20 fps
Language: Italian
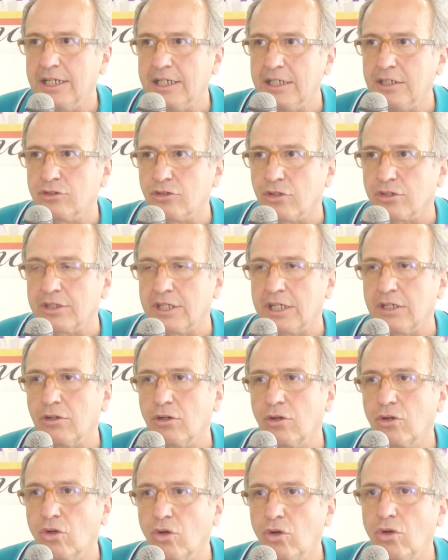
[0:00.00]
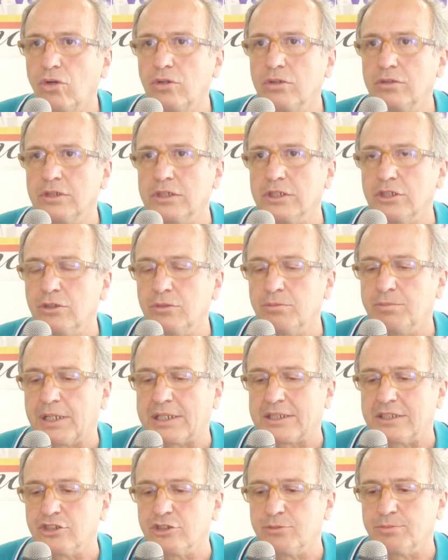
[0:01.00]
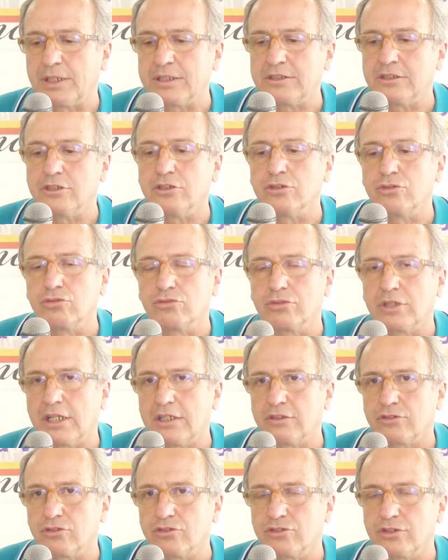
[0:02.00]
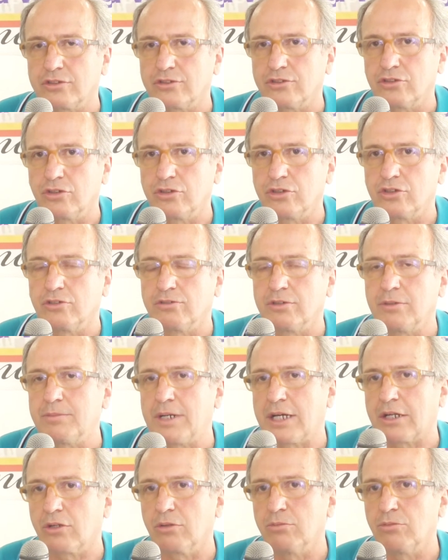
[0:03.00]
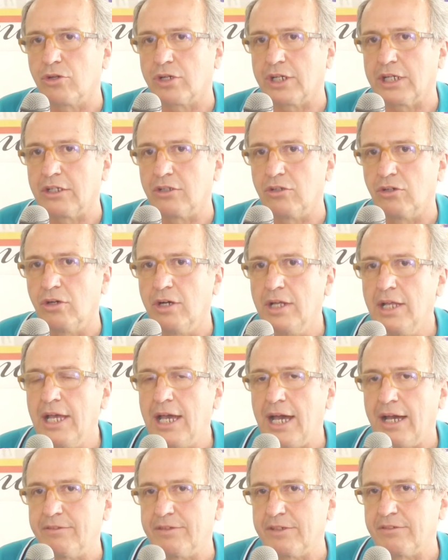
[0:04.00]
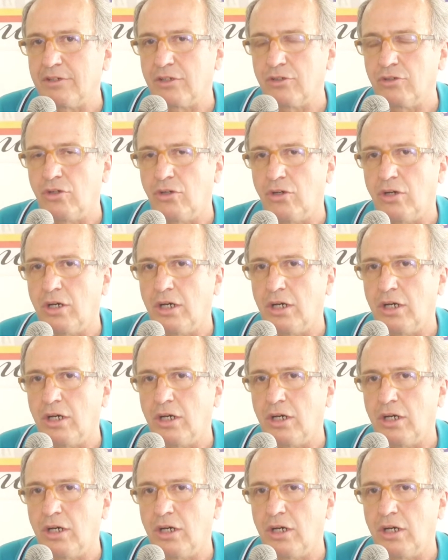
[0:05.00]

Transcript: il torneo con i partecipanti di tutte le associazioni dove Marco e Moreno avevano...